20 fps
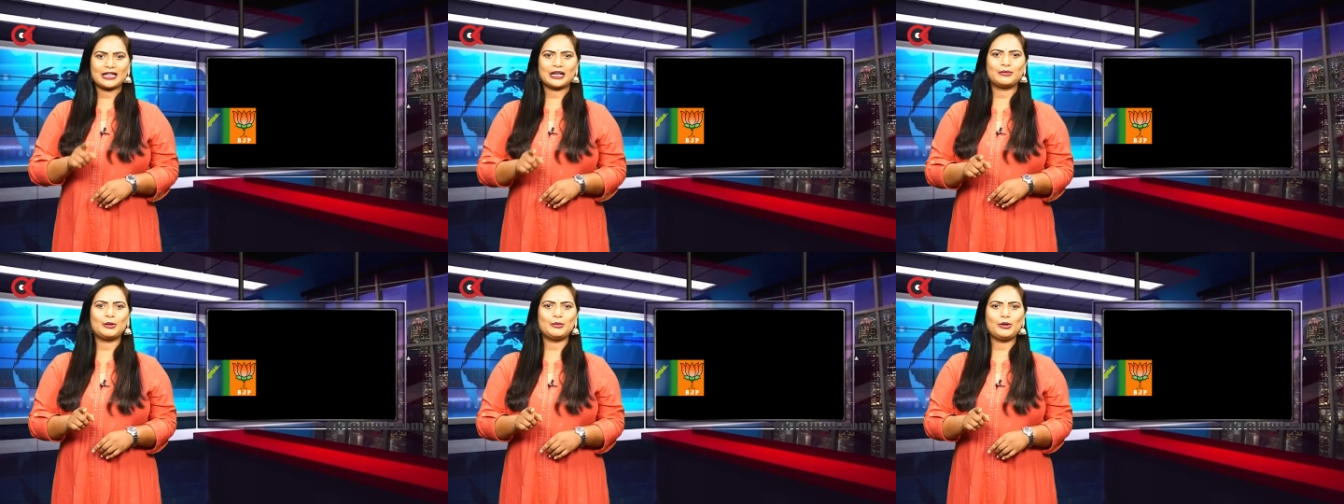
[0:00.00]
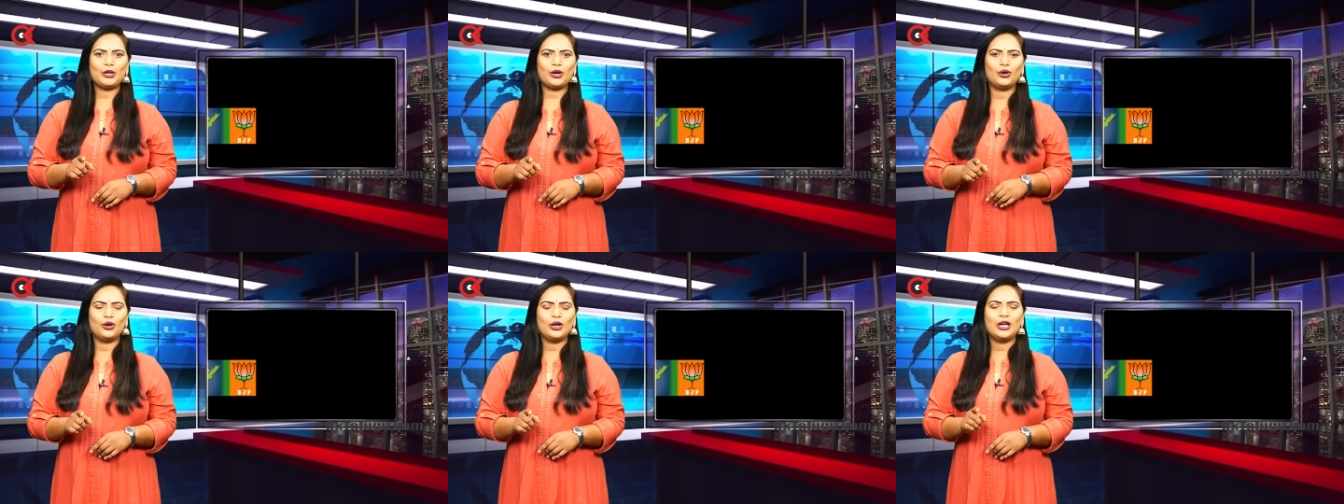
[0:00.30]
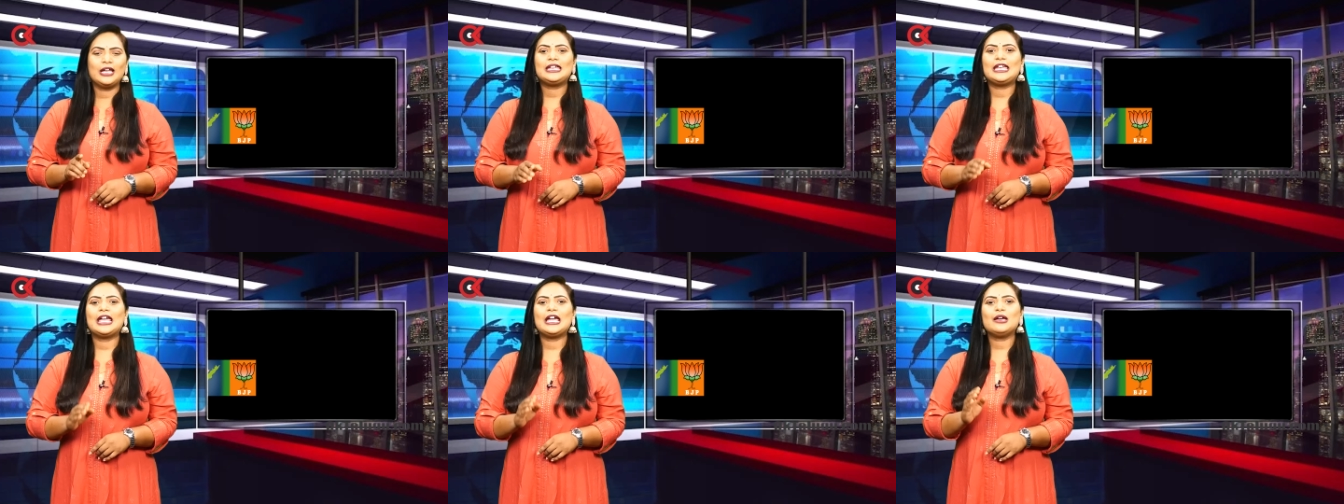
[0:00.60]
క్రమంలో
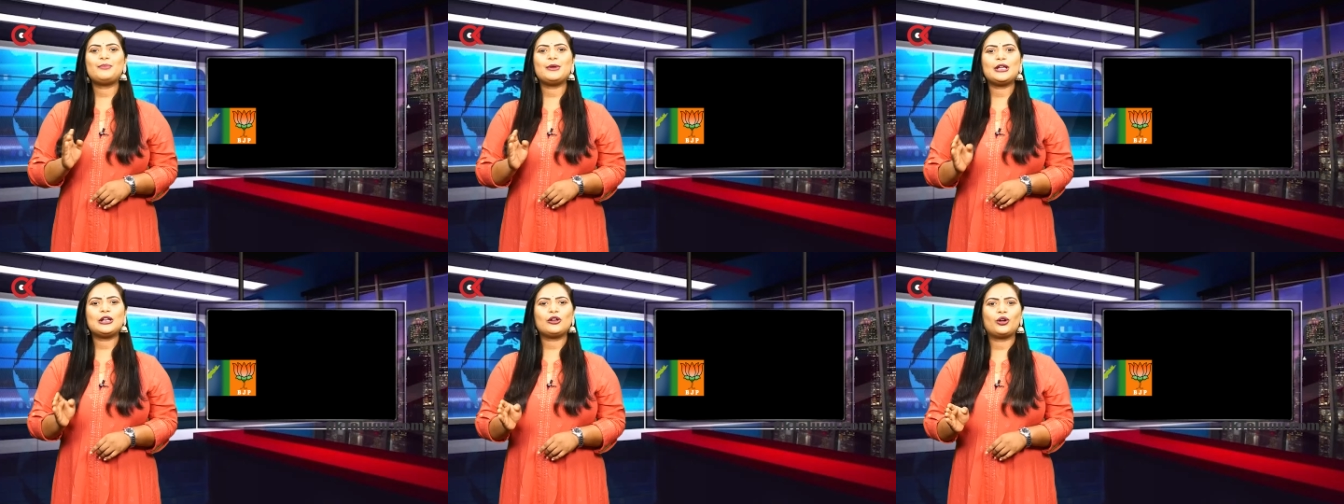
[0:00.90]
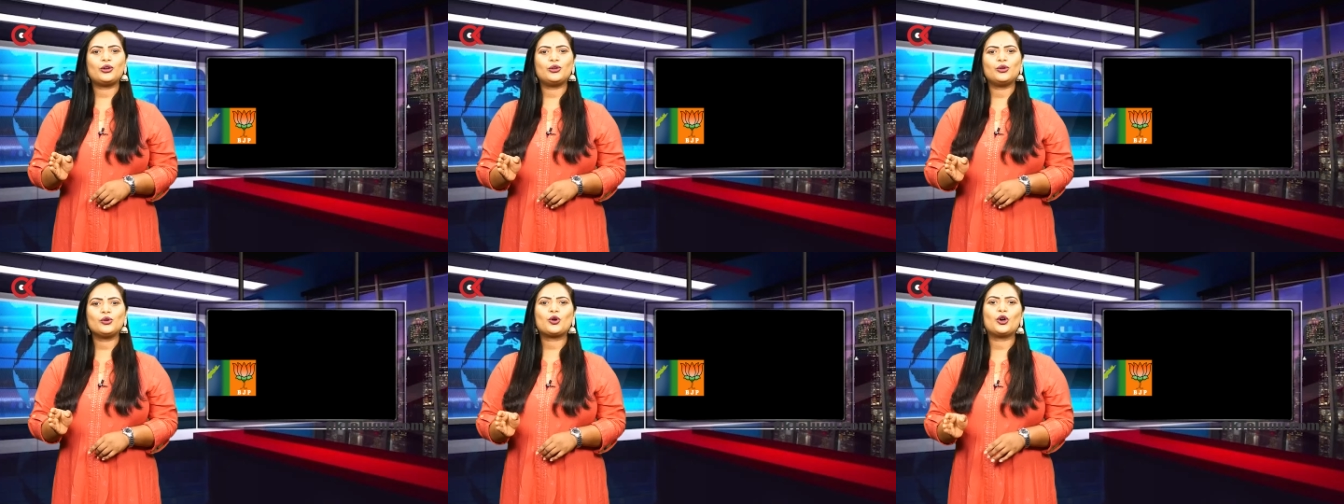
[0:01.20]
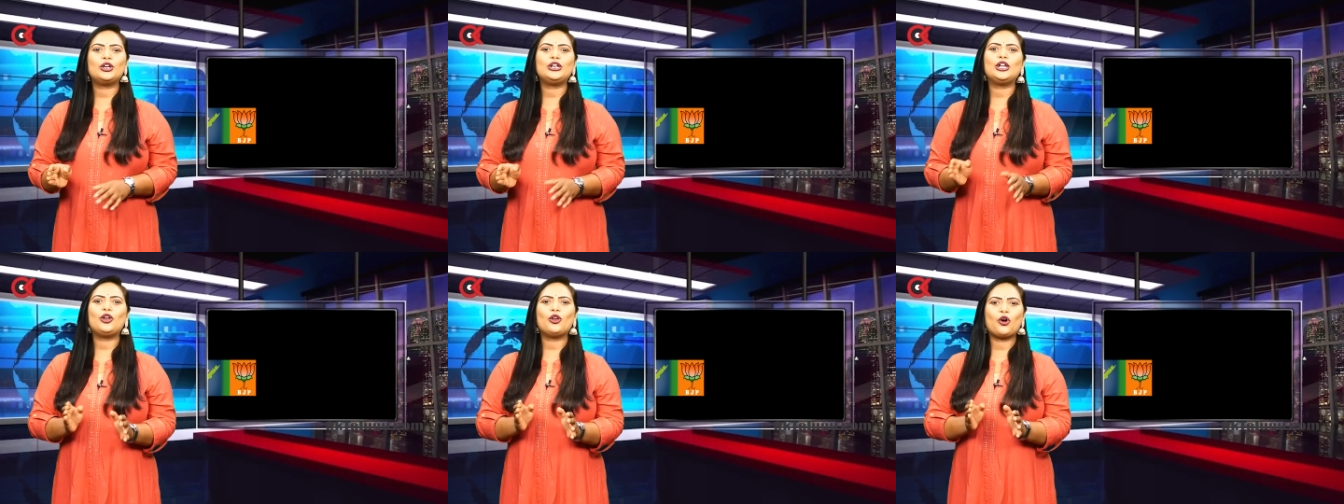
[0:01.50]
ఏపీలోనూ
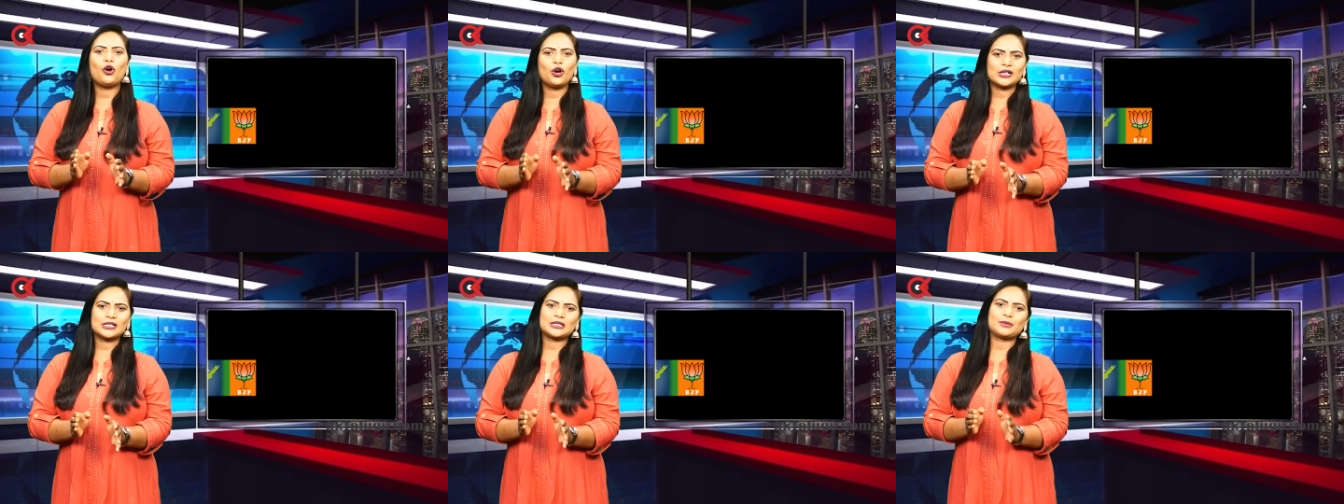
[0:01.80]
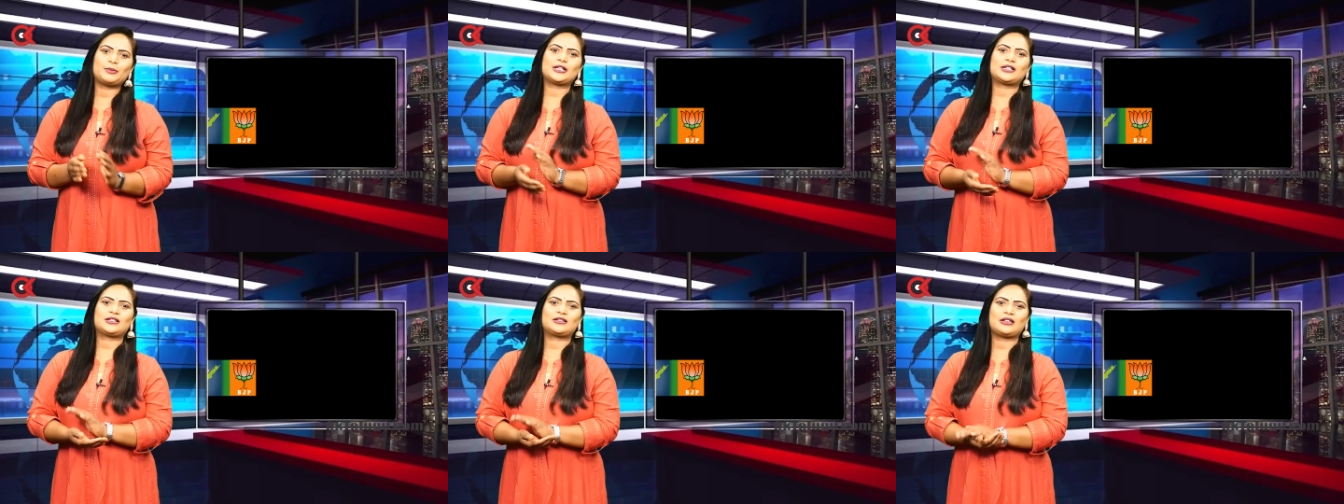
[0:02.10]
కొన్ని లోక్సభ